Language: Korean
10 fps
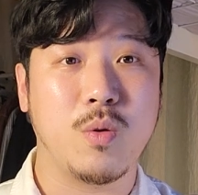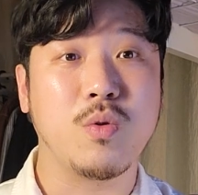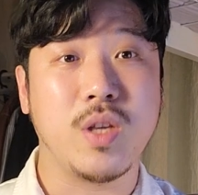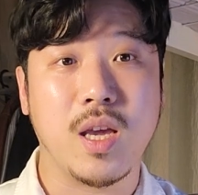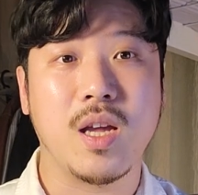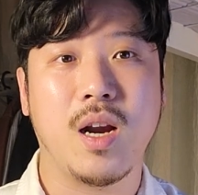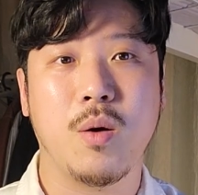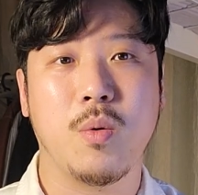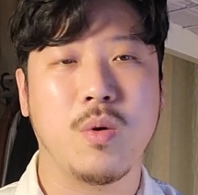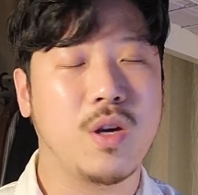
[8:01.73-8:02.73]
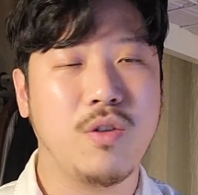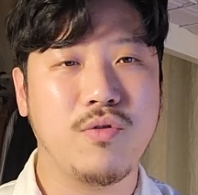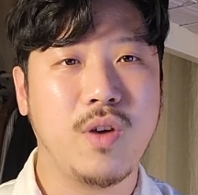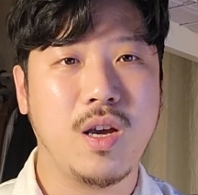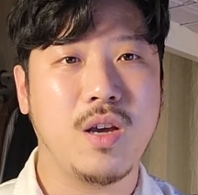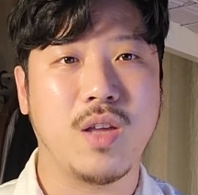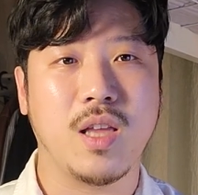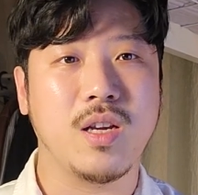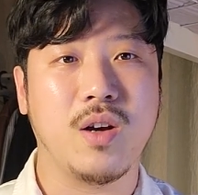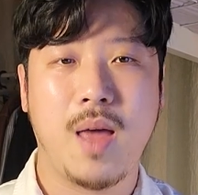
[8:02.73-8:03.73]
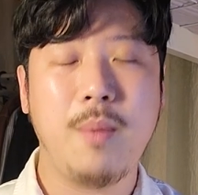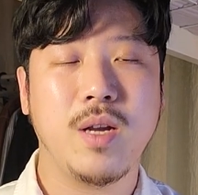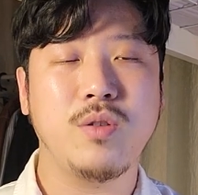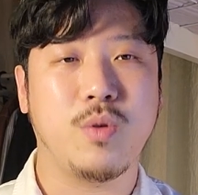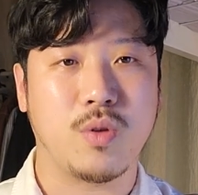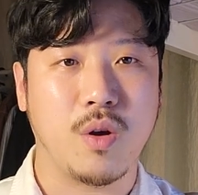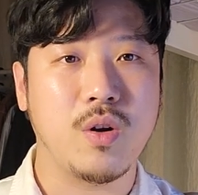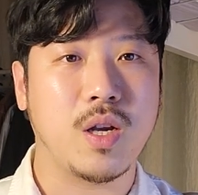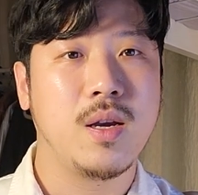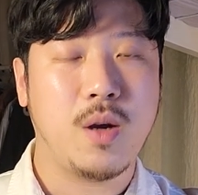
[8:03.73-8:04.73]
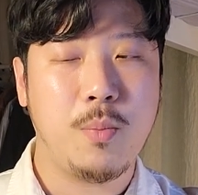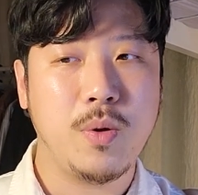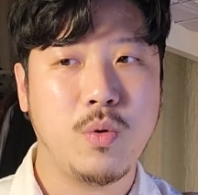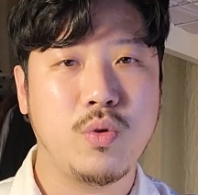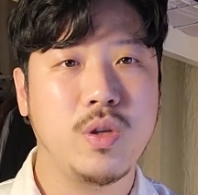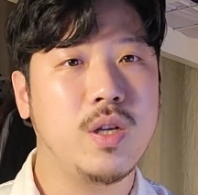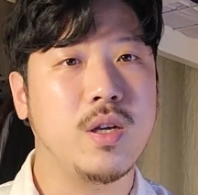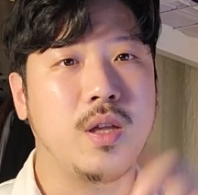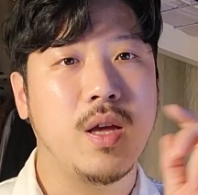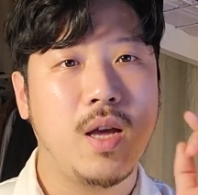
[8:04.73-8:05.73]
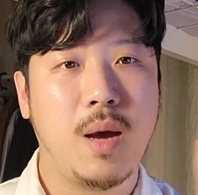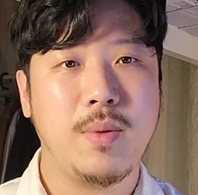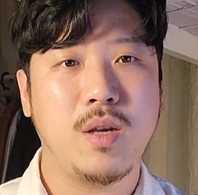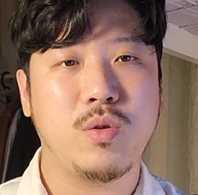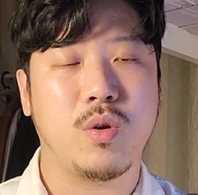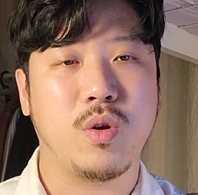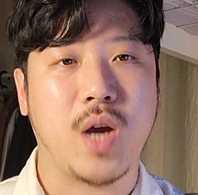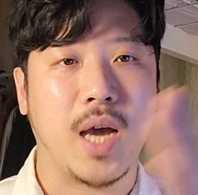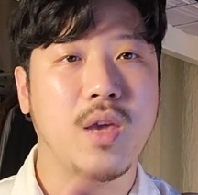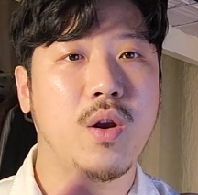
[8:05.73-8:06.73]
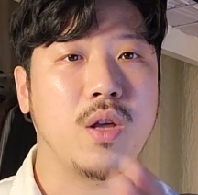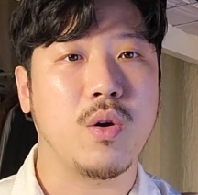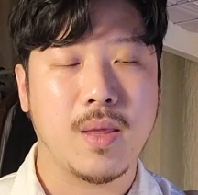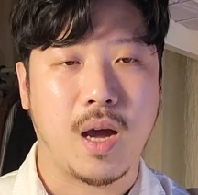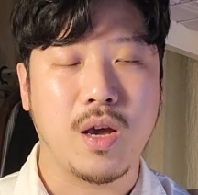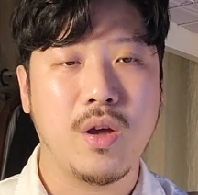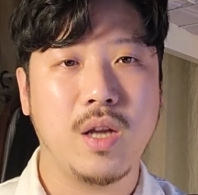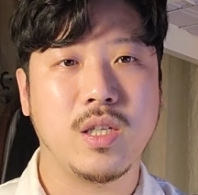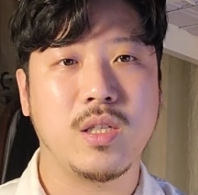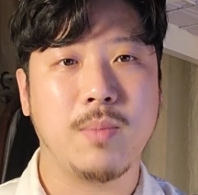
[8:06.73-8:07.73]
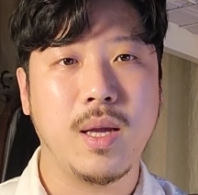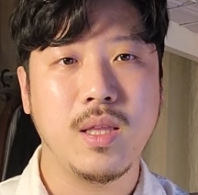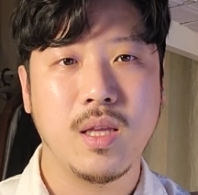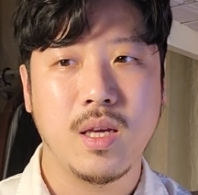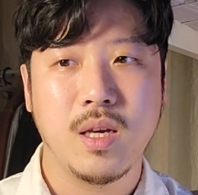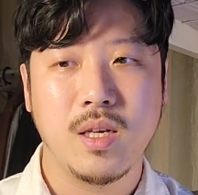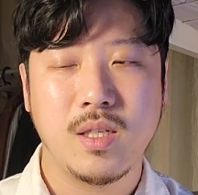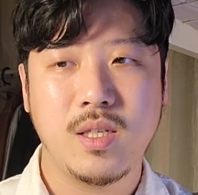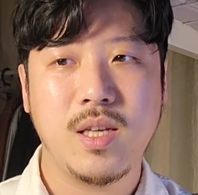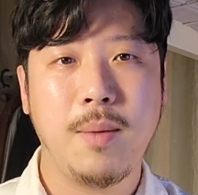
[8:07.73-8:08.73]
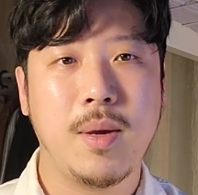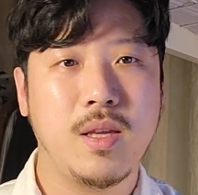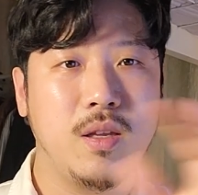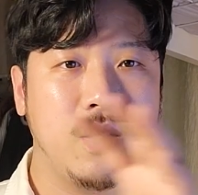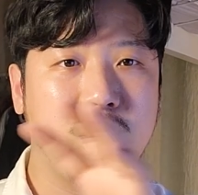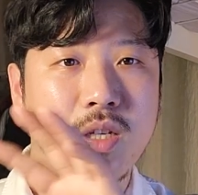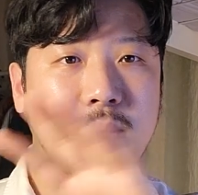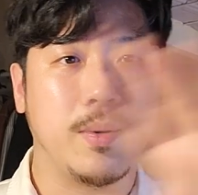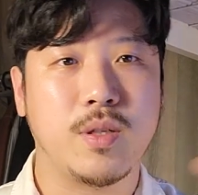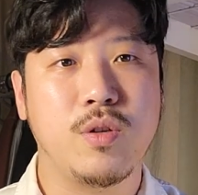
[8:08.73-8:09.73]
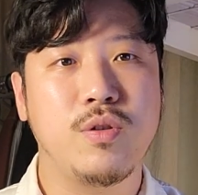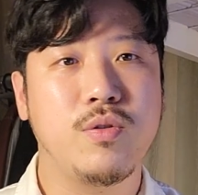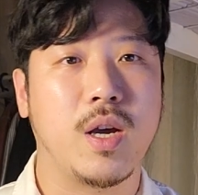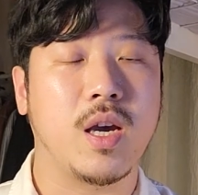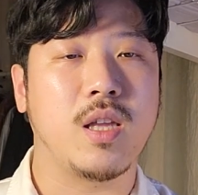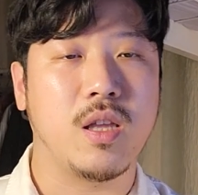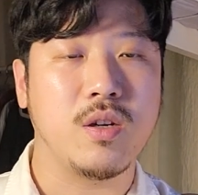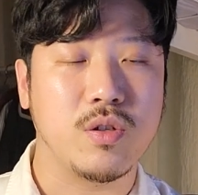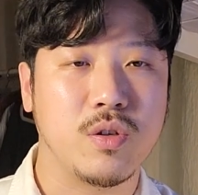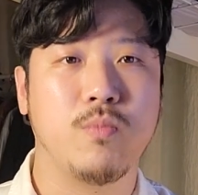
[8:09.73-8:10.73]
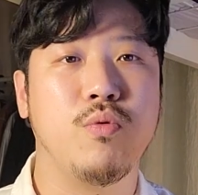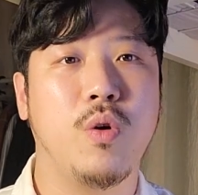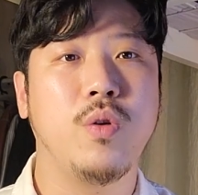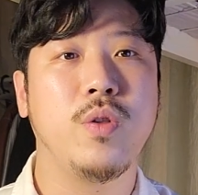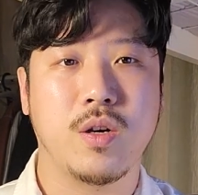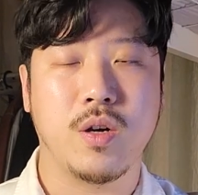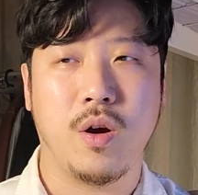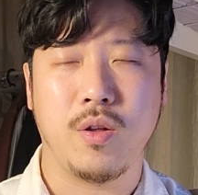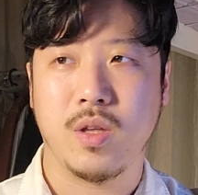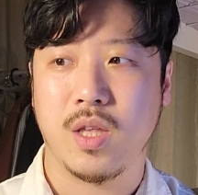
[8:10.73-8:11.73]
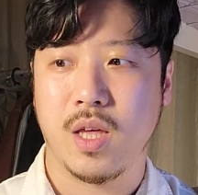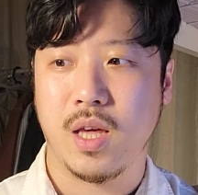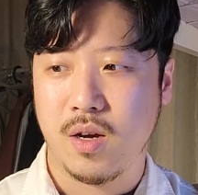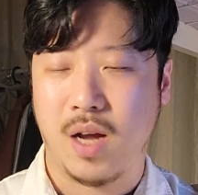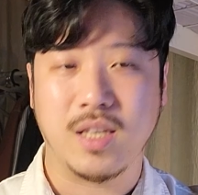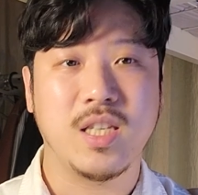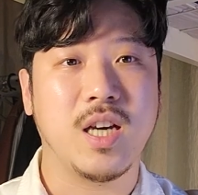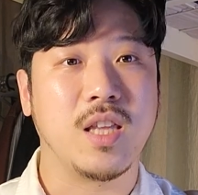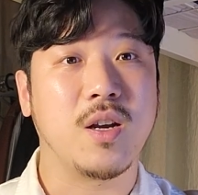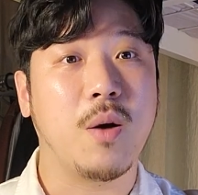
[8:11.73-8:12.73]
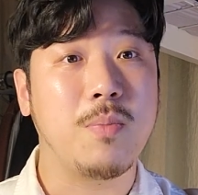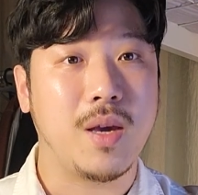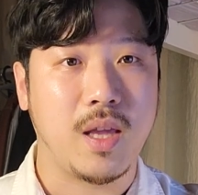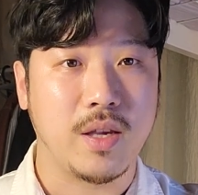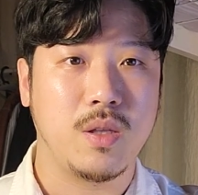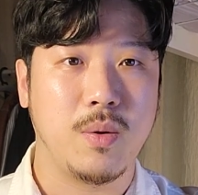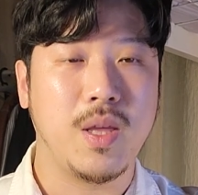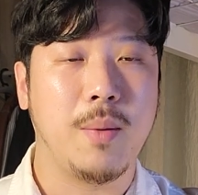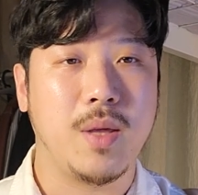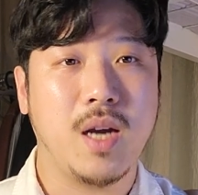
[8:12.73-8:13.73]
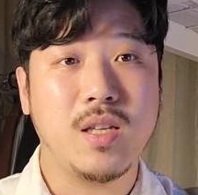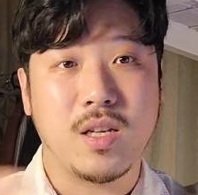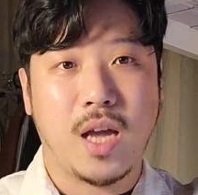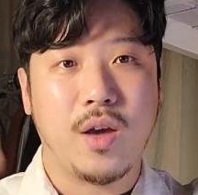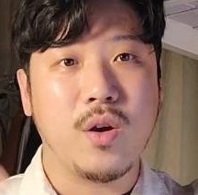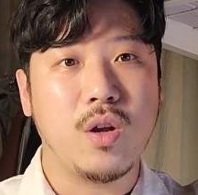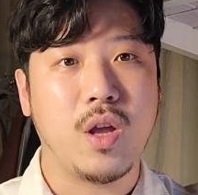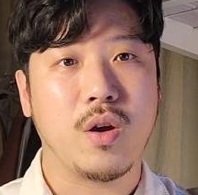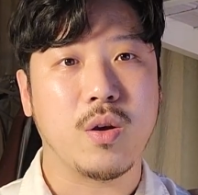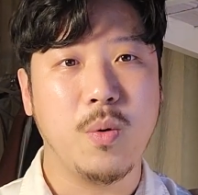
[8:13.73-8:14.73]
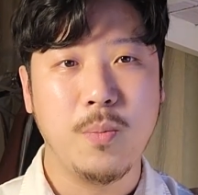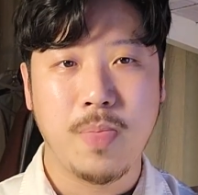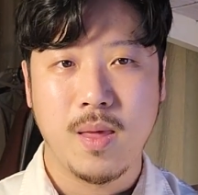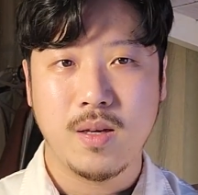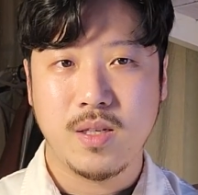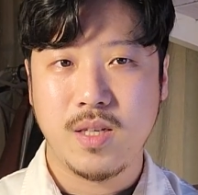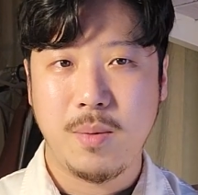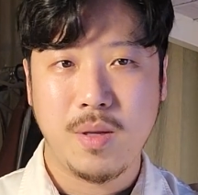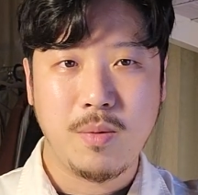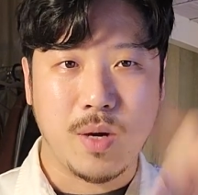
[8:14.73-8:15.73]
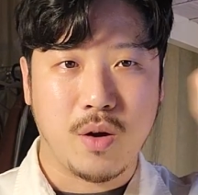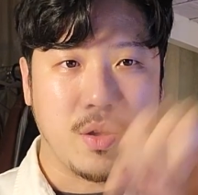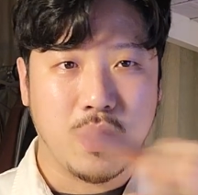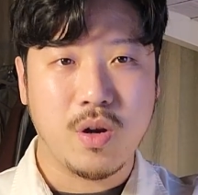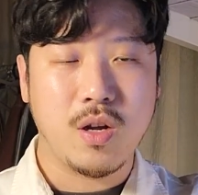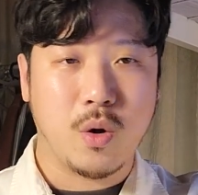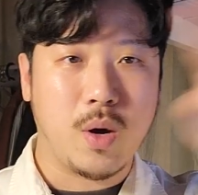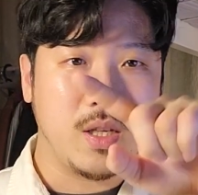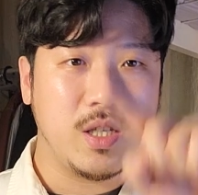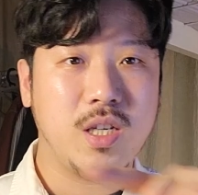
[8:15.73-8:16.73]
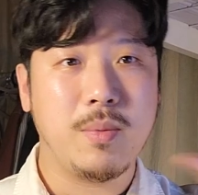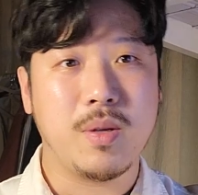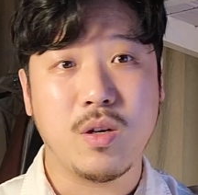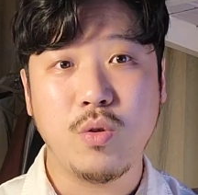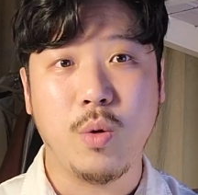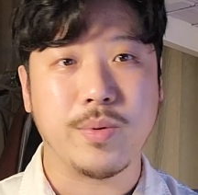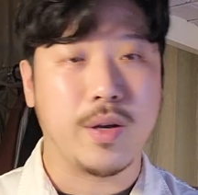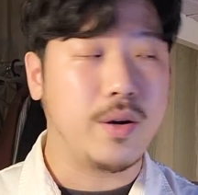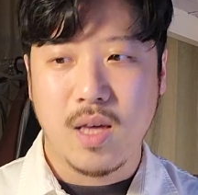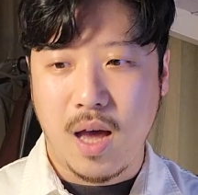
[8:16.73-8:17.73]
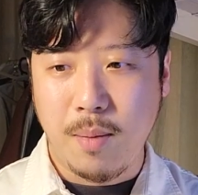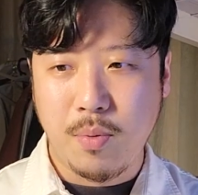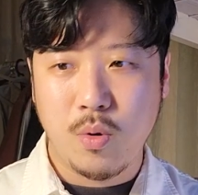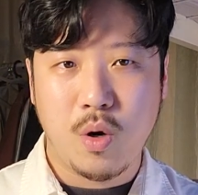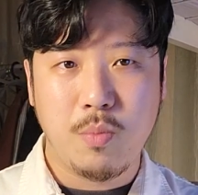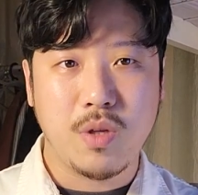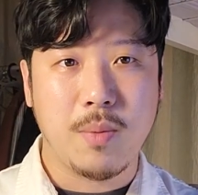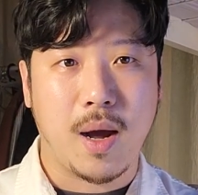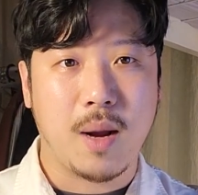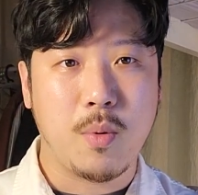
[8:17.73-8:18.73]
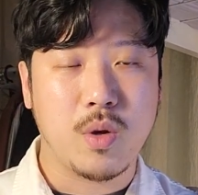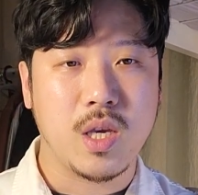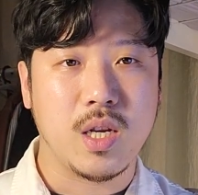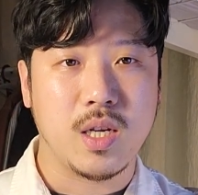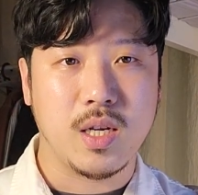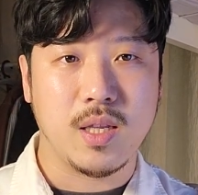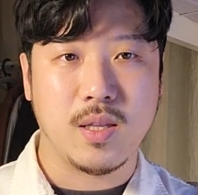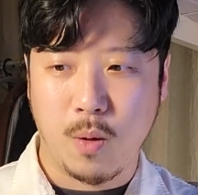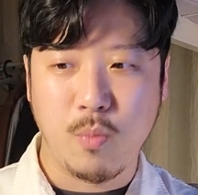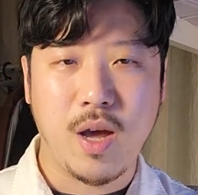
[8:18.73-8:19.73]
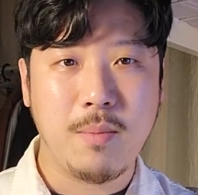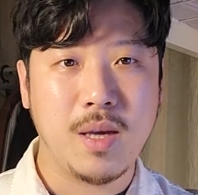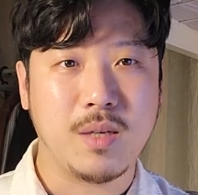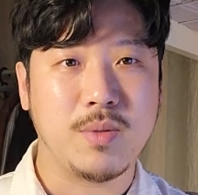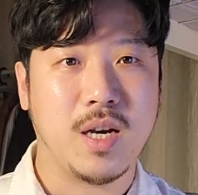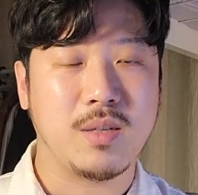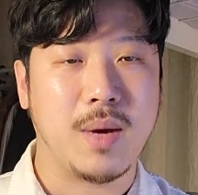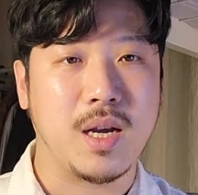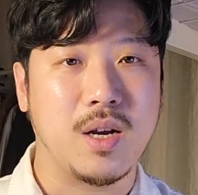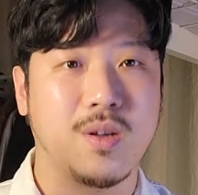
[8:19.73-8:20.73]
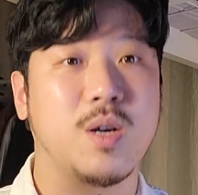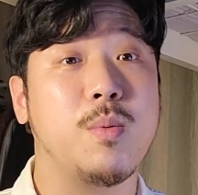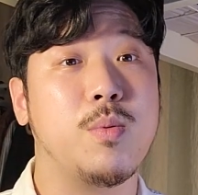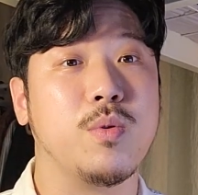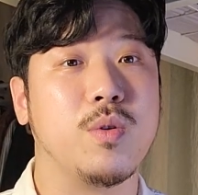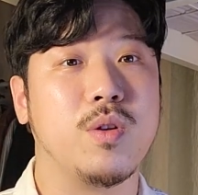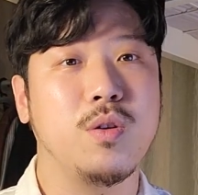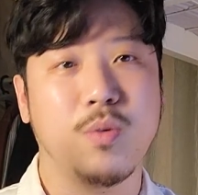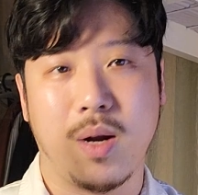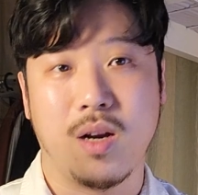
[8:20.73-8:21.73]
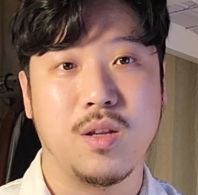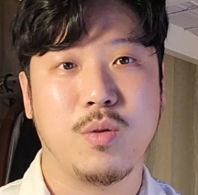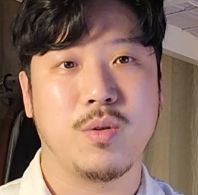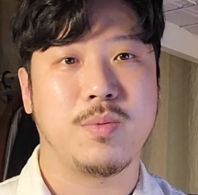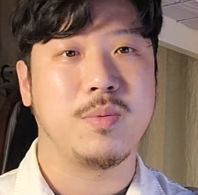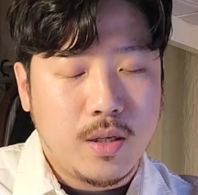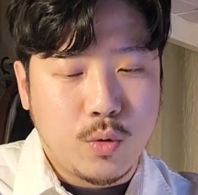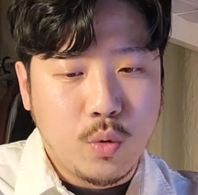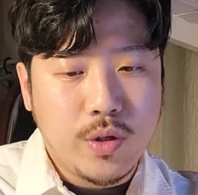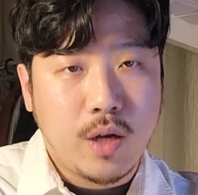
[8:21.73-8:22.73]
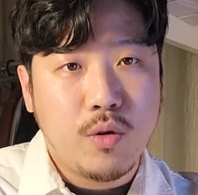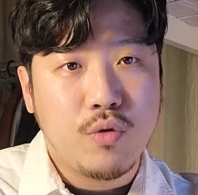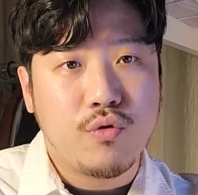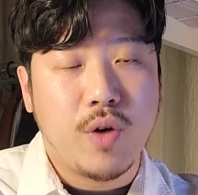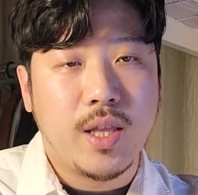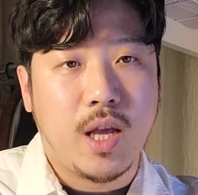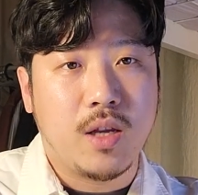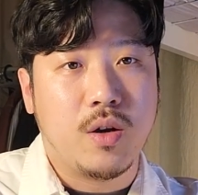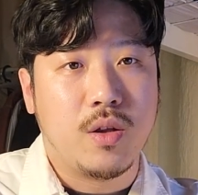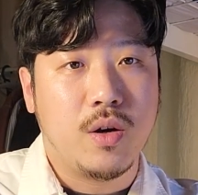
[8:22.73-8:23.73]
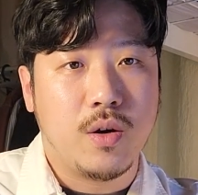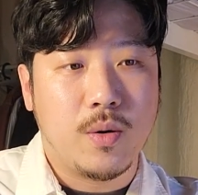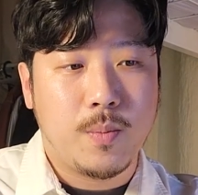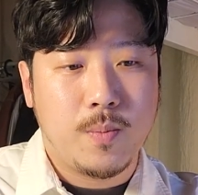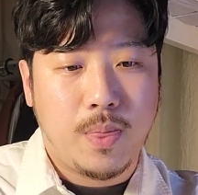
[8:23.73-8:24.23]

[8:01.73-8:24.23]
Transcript: 노트 얘기를 하고 그게 중요한 건 아닌 것 같아요. 하면 할수록 더 그렇게 돼요. 커핑 노트는 하면 할수록 더 간결해져요. 간결해지지만 쓰자면은 끊임없이 쓸 수가 있게 되는 거죠. 물론 그런 이제 가치가 있는 커피에 대해서. 왜냐하면 향들은 다 연결되어 있고 쓰자면은 막 연결 연관 짓자면은 끝도 없어요. 앞으로 여러분들이 바라볼 길은 너무 향매에 집착하지 말까 그 부분을 좀 알려드리고 싶습니다. 좋은 생두를 구한다는 건요.